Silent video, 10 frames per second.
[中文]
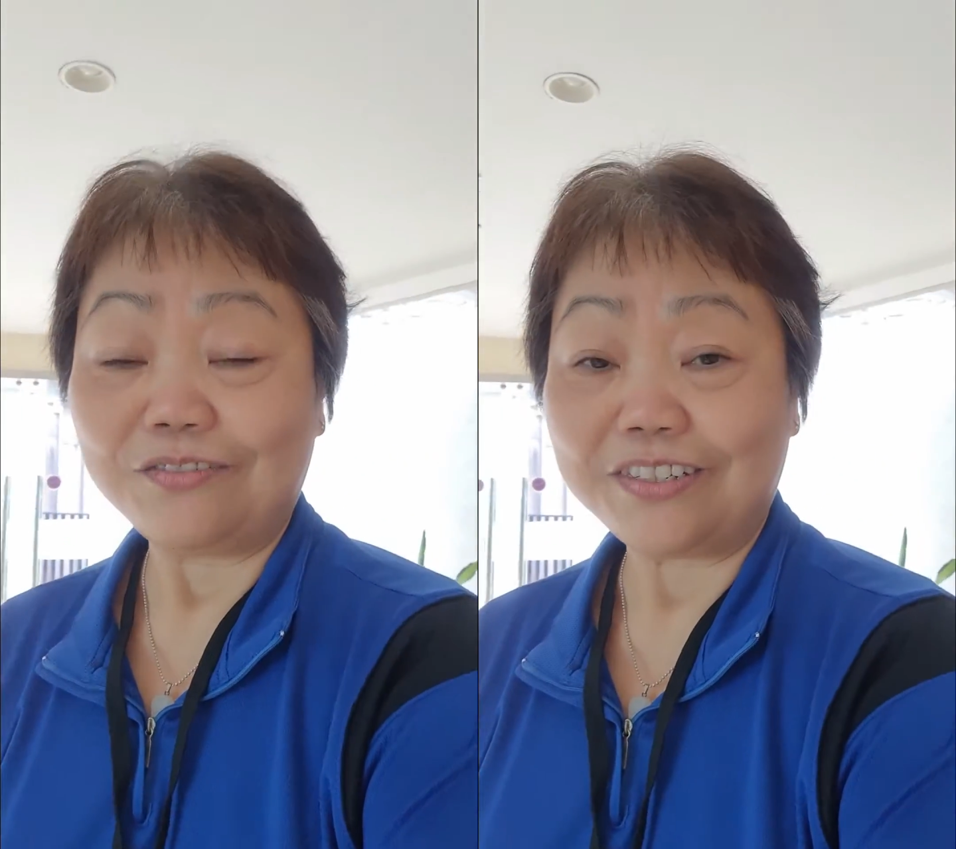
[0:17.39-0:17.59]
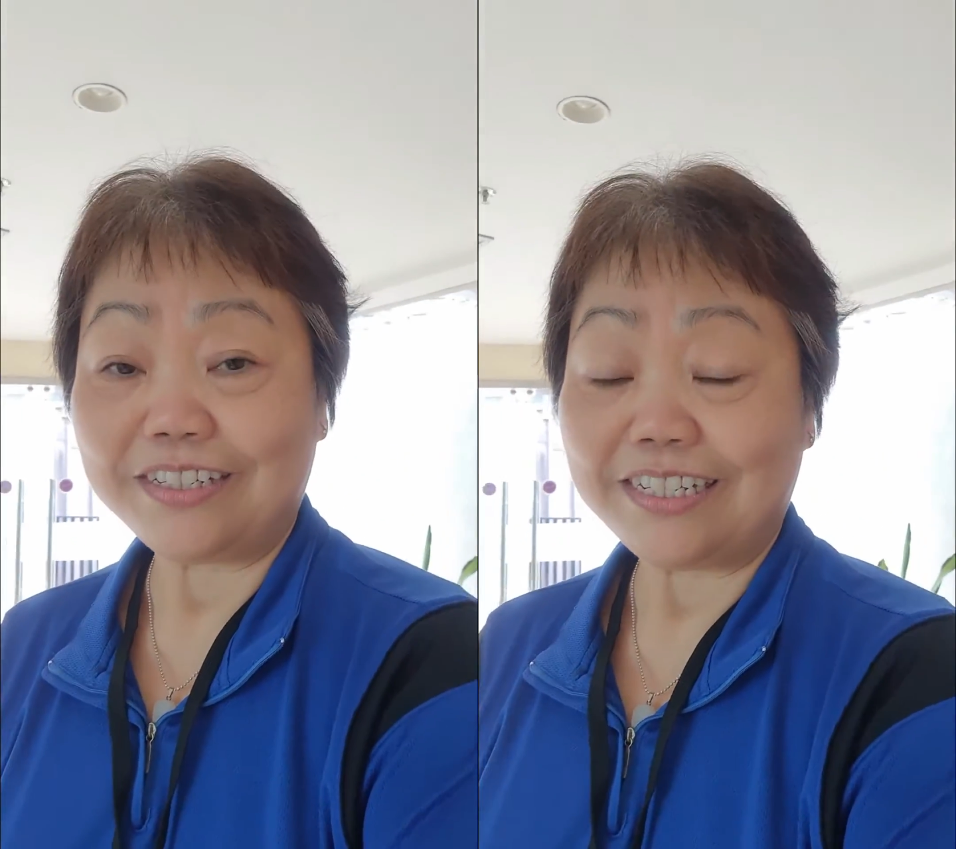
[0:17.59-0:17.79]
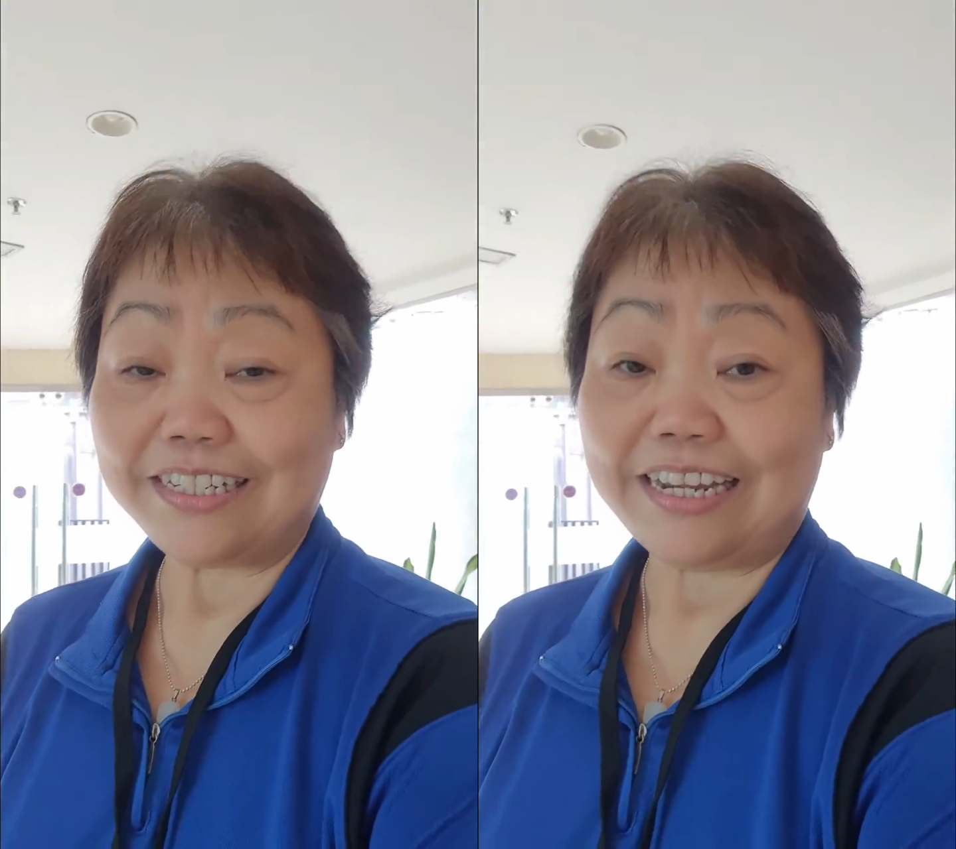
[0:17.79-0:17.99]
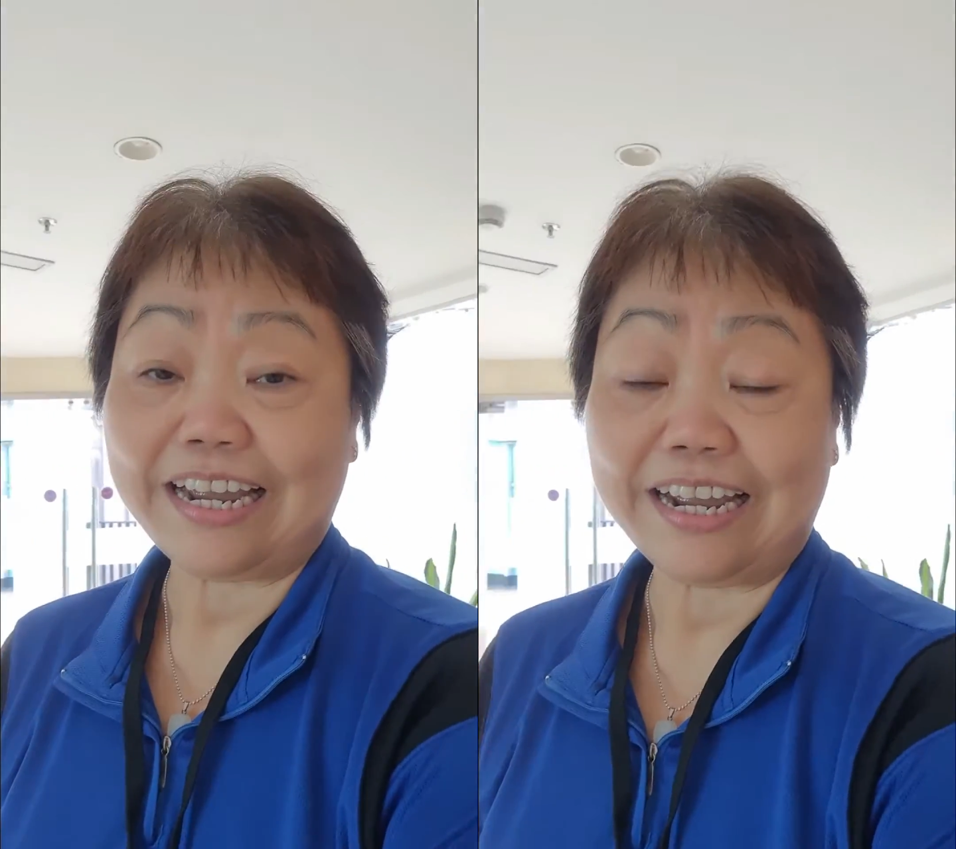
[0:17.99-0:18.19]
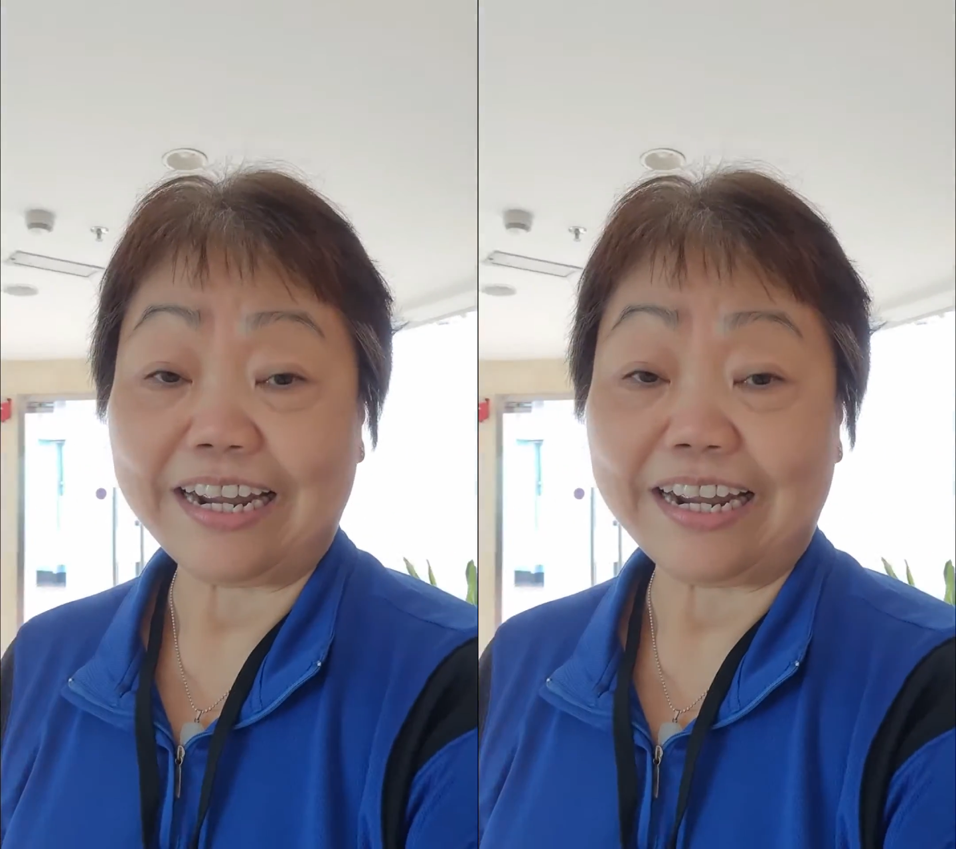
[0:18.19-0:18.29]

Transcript: 分享